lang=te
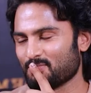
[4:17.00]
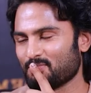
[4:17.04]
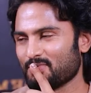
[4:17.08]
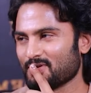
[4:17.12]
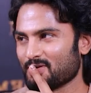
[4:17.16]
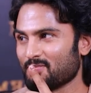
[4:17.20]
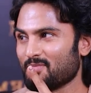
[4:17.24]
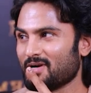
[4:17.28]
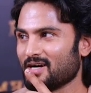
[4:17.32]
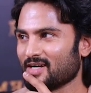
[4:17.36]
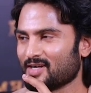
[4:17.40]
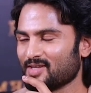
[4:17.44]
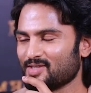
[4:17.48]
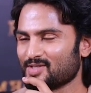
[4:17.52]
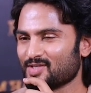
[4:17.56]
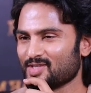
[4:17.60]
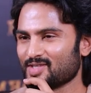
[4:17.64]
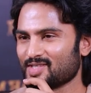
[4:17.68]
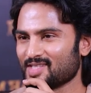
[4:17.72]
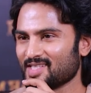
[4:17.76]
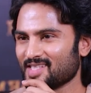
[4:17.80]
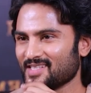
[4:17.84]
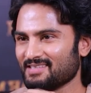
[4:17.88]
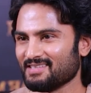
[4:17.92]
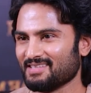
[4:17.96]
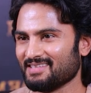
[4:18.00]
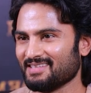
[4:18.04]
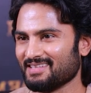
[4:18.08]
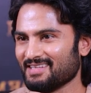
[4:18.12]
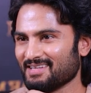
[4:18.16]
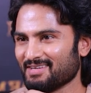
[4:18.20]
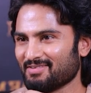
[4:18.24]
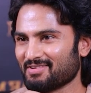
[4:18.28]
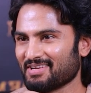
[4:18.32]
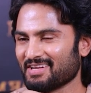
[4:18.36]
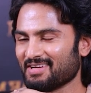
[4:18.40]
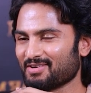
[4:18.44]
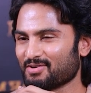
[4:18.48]
కుప్పం బాగా కలిసి వస్తుంది
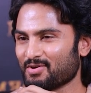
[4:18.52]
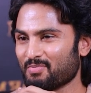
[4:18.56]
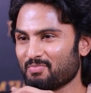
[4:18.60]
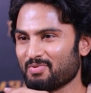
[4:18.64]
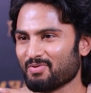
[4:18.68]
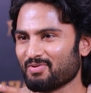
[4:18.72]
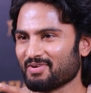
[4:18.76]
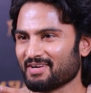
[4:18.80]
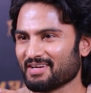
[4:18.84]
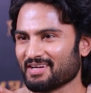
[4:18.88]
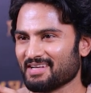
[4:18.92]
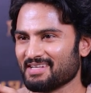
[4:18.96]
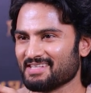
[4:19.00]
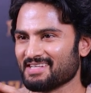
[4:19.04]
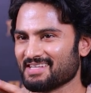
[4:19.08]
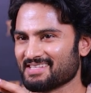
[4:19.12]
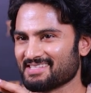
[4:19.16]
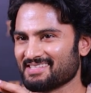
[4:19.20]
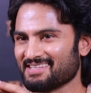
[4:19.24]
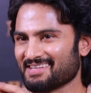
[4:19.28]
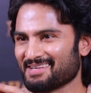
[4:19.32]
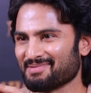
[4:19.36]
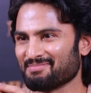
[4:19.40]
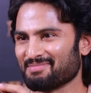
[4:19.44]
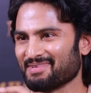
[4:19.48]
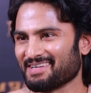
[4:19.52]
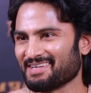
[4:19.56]
ఎవరైనా కుప్పం ఉంటే గెలిచేస్తున్నారు